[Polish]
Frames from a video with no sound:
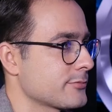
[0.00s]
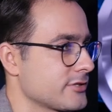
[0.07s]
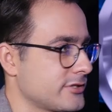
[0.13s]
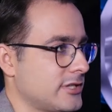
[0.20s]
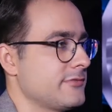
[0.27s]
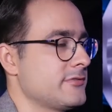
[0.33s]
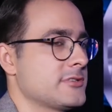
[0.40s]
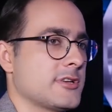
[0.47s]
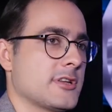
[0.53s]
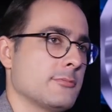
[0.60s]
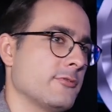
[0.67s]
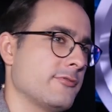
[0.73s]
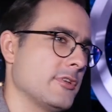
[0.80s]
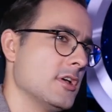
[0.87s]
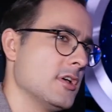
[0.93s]
przed telewizorem
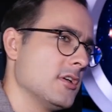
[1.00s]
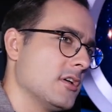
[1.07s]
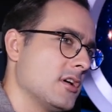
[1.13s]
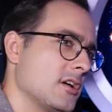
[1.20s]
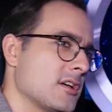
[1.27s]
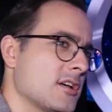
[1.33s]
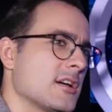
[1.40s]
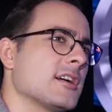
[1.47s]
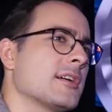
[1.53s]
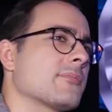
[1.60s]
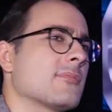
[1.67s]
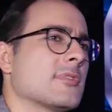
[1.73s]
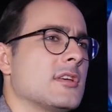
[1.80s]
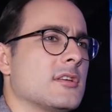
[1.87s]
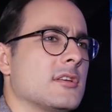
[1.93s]
mówi a,
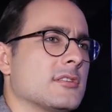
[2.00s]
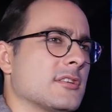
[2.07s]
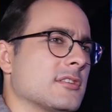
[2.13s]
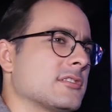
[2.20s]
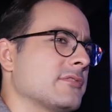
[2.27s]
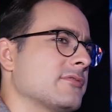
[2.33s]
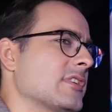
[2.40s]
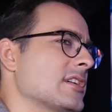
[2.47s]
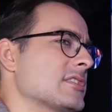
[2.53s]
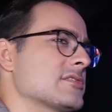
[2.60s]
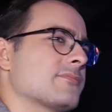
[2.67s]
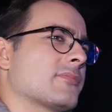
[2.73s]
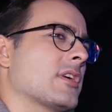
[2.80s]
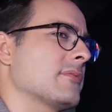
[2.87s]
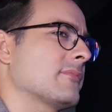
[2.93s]
to, to wiesz,
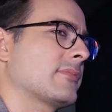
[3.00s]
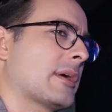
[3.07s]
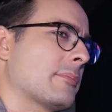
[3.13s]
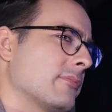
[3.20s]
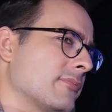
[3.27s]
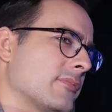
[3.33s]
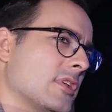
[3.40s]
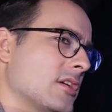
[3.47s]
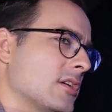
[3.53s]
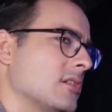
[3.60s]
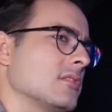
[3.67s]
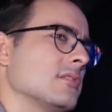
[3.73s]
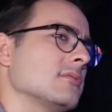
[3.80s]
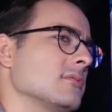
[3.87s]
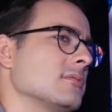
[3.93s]
no, tam
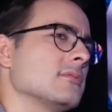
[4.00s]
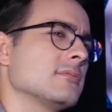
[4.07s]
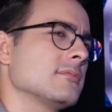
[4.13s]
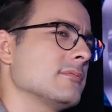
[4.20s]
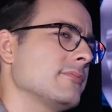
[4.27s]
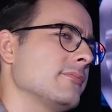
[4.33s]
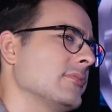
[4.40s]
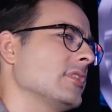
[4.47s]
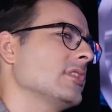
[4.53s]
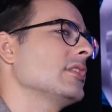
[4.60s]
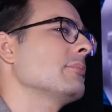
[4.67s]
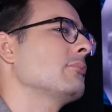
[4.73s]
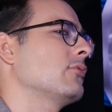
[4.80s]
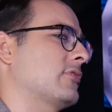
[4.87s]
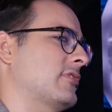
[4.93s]
y,
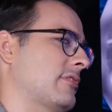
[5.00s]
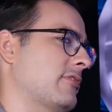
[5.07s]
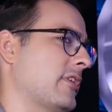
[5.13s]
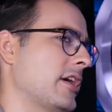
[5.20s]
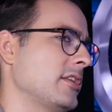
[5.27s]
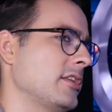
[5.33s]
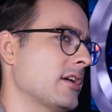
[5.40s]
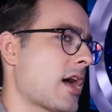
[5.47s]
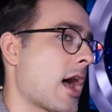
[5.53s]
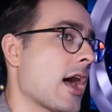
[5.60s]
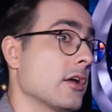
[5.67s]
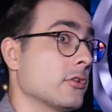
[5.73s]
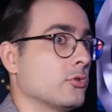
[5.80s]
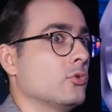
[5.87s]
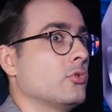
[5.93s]
nie było za fajnie,
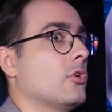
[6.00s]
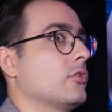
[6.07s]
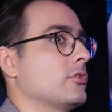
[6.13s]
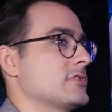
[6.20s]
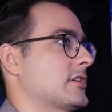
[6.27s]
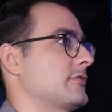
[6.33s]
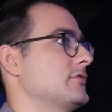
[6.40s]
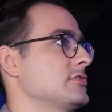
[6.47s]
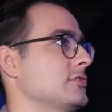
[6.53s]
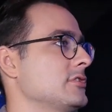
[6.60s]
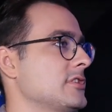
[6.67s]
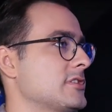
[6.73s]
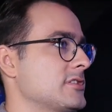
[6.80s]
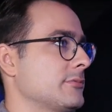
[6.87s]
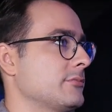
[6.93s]
a tu, o,
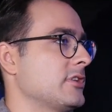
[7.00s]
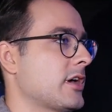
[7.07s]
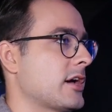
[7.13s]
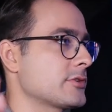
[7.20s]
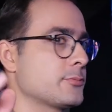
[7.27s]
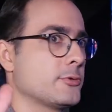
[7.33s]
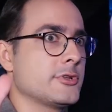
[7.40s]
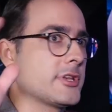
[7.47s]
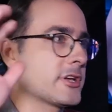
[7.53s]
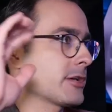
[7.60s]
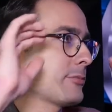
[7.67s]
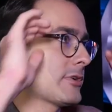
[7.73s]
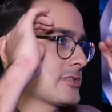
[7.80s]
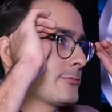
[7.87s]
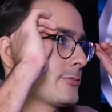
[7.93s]
zachwycony jestem, ty, aż pójdę
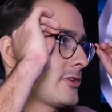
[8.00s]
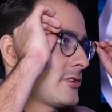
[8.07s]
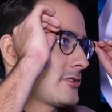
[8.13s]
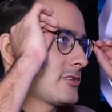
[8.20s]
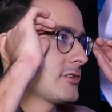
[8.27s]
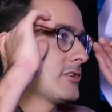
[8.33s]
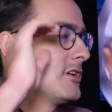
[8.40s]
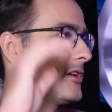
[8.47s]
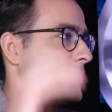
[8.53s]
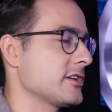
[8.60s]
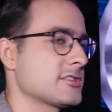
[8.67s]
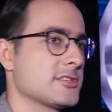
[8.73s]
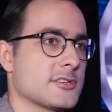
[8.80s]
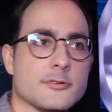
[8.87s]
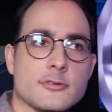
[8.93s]
chyba sobie jeszcze,
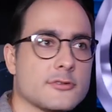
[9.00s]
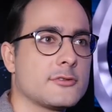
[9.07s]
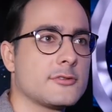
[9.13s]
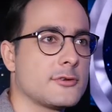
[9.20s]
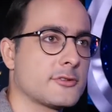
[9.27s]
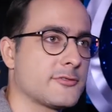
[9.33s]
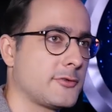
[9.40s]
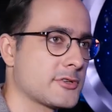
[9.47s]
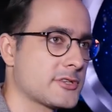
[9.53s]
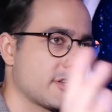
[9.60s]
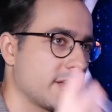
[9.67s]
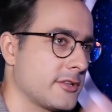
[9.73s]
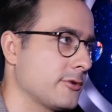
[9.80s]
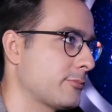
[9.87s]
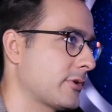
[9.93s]
jeszcze otworzę
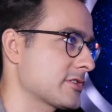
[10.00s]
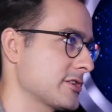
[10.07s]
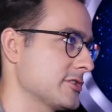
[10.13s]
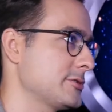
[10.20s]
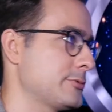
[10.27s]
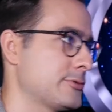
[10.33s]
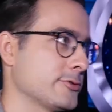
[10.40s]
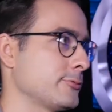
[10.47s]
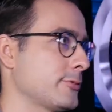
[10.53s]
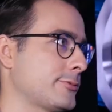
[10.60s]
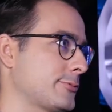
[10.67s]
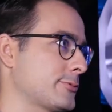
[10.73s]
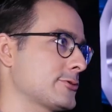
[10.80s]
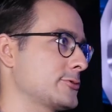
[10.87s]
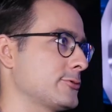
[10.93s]
jedną paczkę chipsów, bo
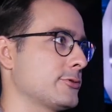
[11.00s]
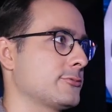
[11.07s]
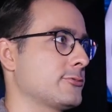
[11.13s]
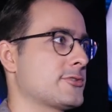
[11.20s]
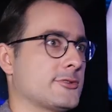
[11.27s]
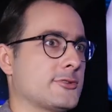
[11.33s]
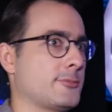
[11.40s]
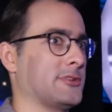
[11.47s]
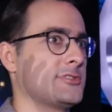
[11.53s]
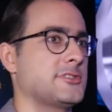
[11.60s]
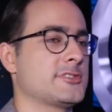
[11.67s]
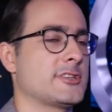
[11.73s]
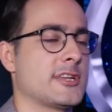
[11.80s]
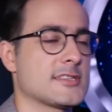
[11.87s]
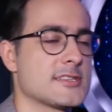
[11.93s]
po prostu no, muszę to być
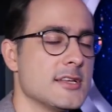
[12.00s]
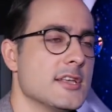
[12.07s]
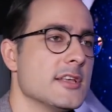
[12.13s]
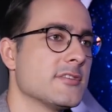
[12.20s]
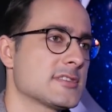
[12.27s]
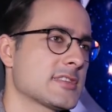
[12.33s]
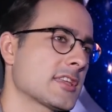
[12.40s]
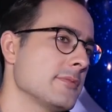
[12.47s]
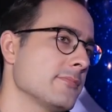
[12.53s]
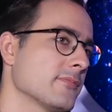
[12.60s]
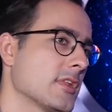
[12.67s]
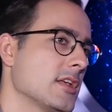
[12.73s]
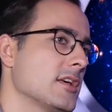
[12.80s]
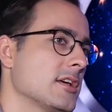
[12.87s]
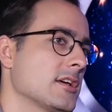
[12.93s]
jeszcze raz. Więc takim...
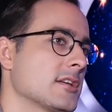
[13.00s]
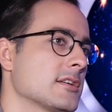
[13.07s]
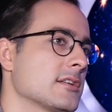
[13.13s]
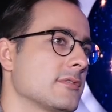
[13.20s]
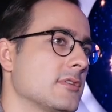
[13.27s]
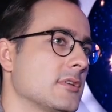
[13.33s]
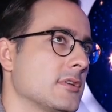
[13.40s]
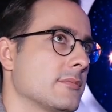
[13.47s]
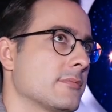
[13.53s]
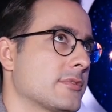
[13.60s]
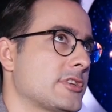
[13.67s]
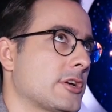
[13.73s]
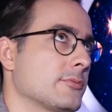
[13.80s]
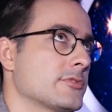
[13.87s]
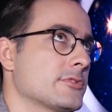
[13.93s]
E,
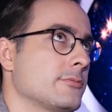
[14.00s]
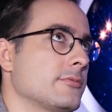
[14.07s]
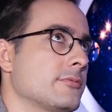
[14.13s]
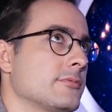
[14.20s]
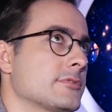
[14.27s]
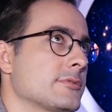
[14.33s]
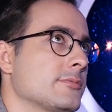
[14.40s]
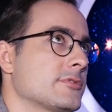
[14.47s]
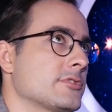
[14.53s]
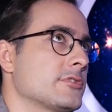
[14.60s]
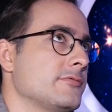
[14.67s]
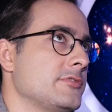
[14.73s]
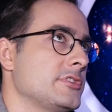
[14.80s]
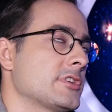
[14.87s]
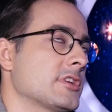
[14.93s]
chciałbym, żeby, żeby
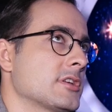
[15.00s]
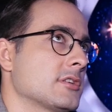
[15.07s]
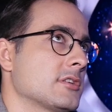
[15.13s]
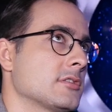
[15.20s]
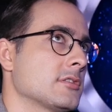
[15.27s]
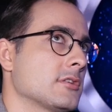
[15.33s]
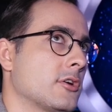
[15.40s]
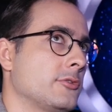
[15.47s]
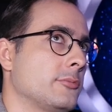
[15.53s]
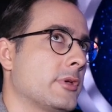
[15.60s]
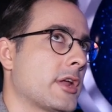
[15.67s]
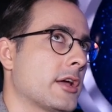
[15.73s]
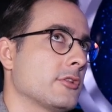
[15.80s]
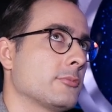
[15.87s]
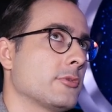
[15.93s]
rzeczywiście e,
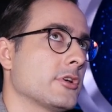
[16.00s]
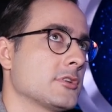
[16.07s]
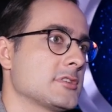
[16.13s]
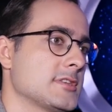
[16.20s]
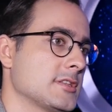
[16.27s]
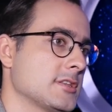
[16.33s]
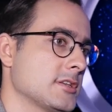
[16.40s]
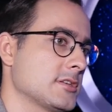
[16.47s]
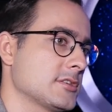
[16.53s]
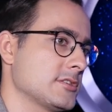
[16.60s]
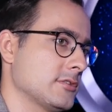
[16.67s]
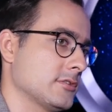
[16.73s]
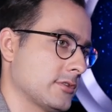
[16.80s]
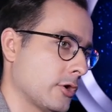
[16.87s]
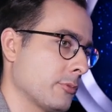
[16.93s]
odbierano moje oceny
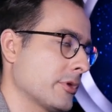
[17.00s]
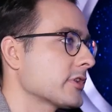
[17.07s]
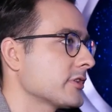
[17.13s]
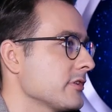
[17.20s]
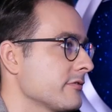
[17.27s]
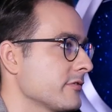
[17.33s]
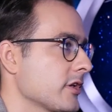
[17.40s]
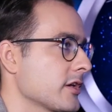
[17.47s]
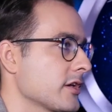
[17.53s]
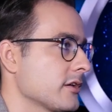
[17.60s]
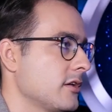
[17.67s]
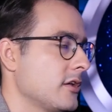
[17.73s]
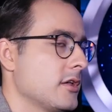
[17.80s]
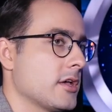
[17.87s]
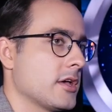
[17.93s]
obiektywnie.
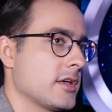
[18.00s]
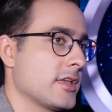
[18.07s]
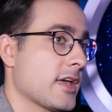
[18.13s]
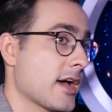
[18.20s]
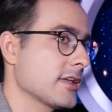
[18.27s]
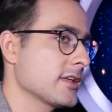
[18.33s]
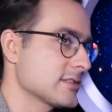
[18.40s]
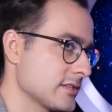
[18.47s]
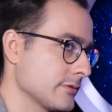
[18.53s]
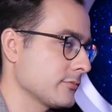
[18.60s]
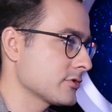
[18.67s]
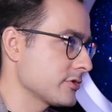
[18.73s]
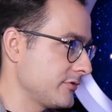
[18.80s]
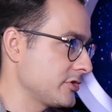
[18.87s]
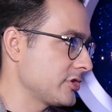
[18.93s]
E, ja jestem
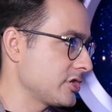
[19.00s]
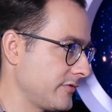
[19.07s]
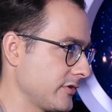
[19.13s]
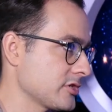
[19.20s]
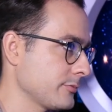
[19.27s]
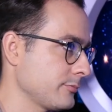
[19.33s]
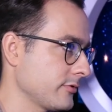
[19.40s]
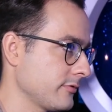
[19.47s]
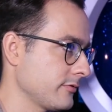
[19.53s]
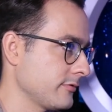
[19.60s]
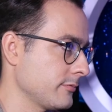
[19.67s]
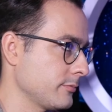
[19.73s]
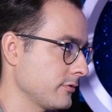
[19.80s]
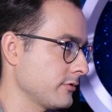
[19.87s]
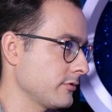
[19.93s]
oczywiście świeżo
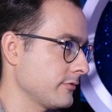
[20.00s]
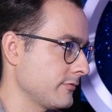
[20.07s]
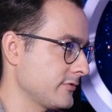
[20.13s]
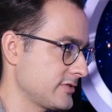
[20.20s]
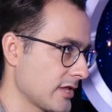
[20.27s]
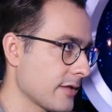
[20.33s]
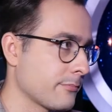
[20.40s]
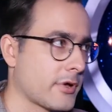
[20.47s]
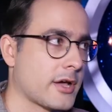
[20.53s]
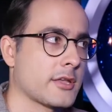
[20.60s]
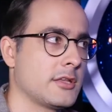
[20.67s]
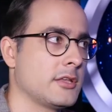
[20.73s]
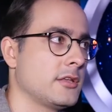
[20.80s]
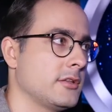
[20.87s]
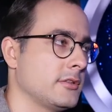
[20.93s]
po, po występach
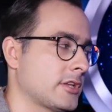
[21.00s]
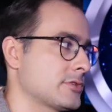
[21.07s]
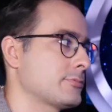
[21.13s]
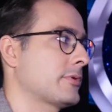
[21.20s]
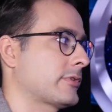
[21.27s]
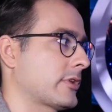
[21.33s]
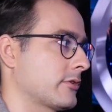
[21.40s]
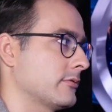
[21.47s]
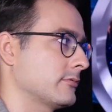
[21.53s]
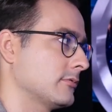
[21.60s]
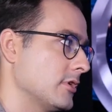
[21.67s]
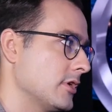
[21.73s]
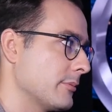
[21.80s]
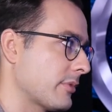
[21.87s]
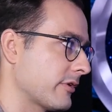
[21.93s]
i też mam tak taką
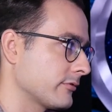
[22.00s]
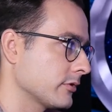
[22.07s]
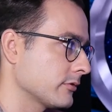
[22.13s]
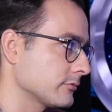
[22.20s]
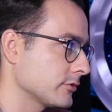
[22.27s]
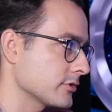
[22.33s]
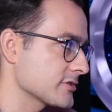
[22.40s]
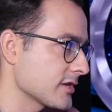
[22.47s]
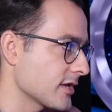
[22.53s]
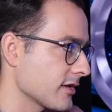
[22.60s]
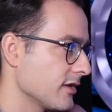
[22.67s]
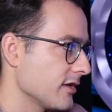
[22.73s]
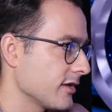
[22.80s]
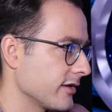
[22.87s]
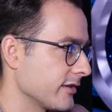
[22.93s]
pewną dozę
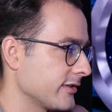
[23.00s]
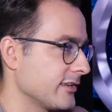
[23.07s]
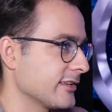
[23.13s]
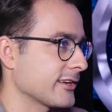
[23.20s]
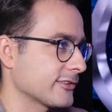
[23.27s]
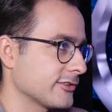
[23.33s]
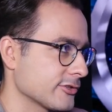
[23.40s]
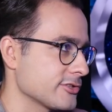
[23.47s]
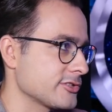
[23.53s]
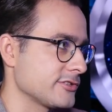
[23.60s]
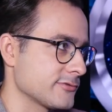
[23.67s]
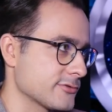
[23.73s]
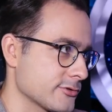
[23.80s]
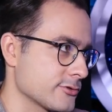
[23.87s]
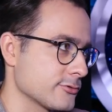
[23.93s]
e,
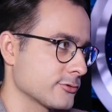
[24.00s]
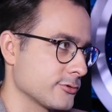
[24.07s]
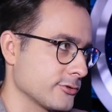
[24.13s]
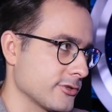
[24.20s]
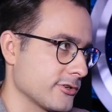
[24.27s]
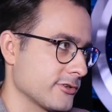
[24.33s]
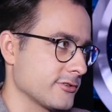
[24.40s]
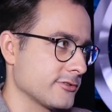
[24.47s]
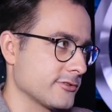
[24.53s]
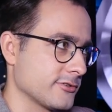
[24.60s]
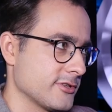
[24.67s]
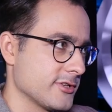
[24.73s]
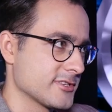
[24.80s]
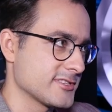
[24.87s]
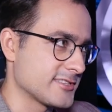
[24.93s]
delikatności w stosunku do, do
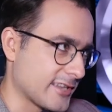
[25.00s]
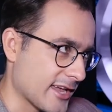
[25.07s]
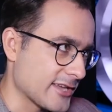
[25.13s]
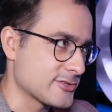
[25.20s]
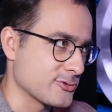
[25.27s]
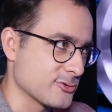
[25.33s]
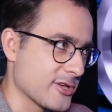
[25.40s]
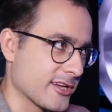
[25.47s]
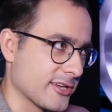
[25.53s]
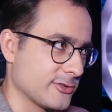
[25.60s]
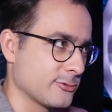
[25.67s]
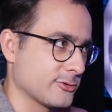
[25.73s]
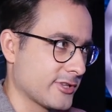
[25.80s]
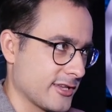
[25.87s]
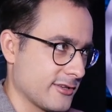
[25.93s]
stresu, jaki
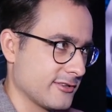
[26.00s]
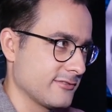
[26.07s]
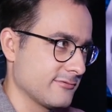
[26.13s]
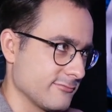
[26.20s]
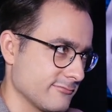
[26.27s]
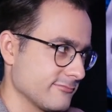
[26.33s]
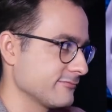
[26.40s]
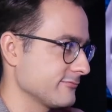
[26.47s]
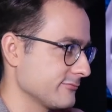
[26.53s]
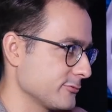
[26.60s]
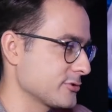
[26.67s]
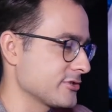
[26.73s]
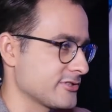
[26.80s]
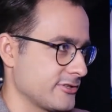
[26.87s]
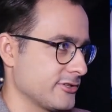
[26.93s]
tutaj mm,
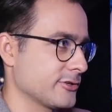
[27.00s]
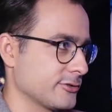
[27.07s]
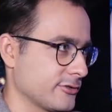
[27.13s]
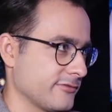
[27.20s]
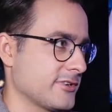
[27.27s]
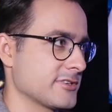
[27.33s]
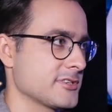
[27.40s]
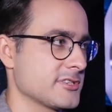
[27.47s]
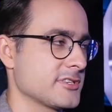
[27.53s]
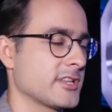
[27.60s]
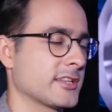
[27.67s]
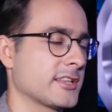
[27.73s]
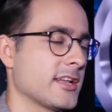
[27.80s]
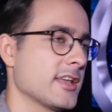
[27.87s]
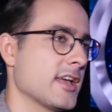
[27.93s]
uczestnikom towarzyszy i
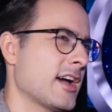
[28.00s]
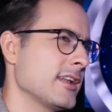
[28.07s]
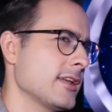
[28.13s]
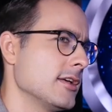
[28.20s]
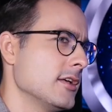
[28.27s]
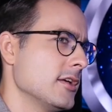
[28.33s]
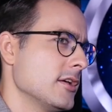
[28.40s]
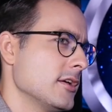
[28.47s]
tak dalej, ale